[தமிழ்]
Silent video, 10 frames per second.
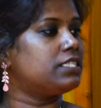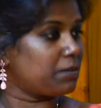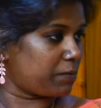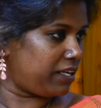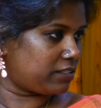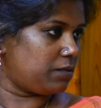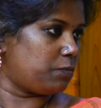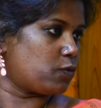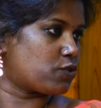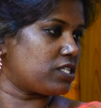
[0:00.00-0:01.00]
சப் கலெக்டர்
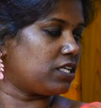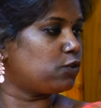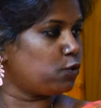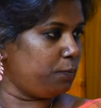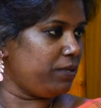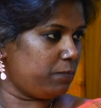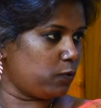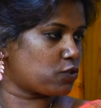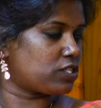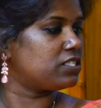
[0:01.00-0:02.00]
போஸ்டிங் குரூப் பி
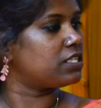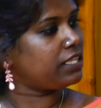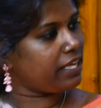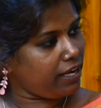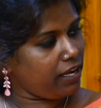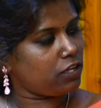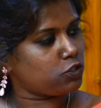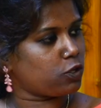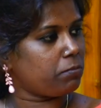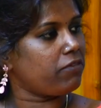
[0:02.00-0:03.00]
போஸ்டிங்ஸ் இது
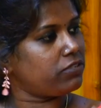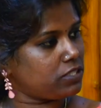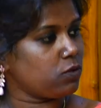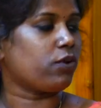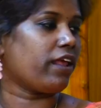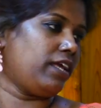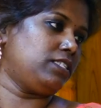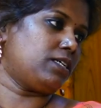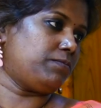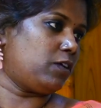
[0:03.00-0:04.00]
எல்லாத்துக்குமே வந்துட்டு ஒரே
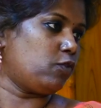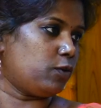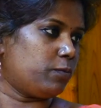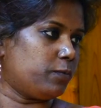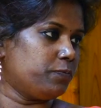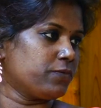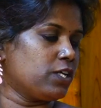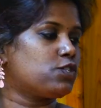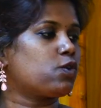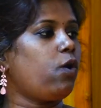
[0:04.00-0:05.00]
எக்ஸாம் தான் கொடுப்போம்
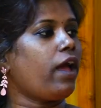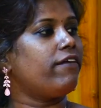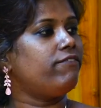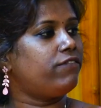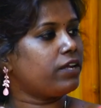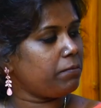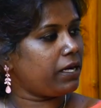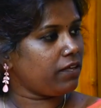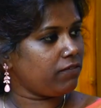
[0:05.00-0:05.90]
ஸோ எவ்ரிபடி